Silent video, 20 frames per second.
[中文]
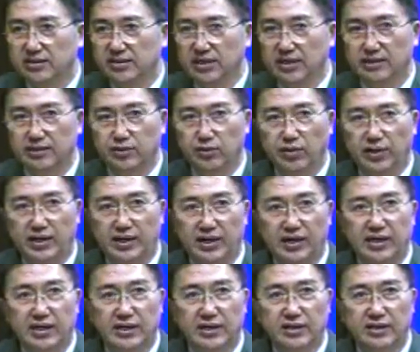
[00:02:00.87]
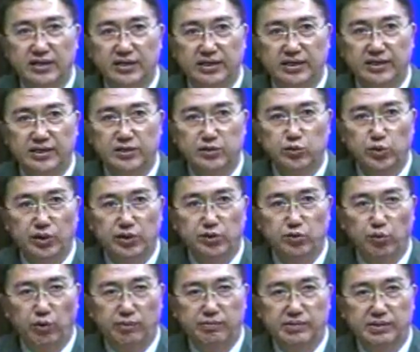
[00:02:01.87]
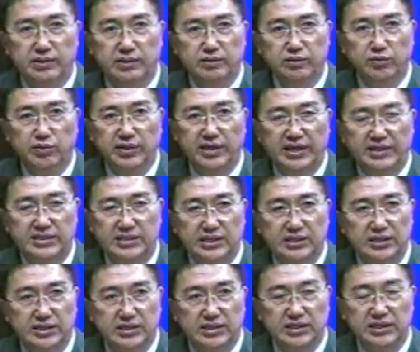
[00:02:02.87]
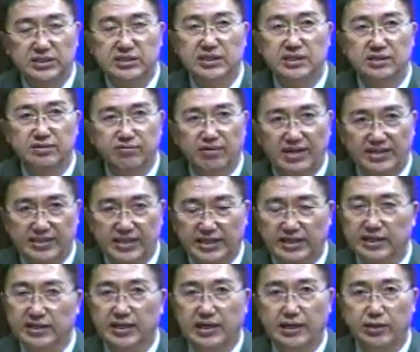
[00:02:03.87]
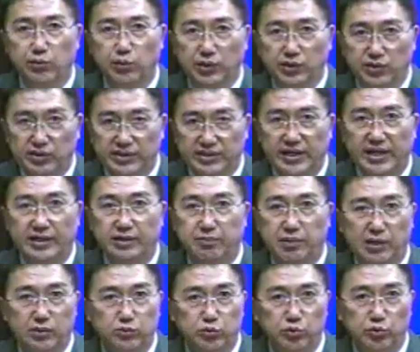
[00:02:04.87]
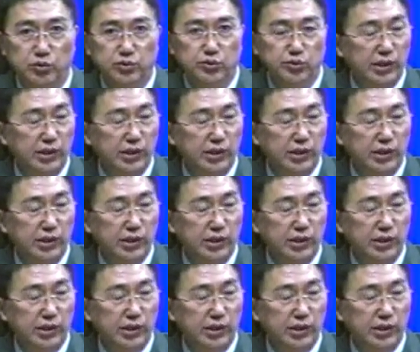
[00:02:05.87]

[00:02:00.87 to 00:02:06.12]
这样的话，呃，对于我们未来整体的经济发展应该会有很大的帮助。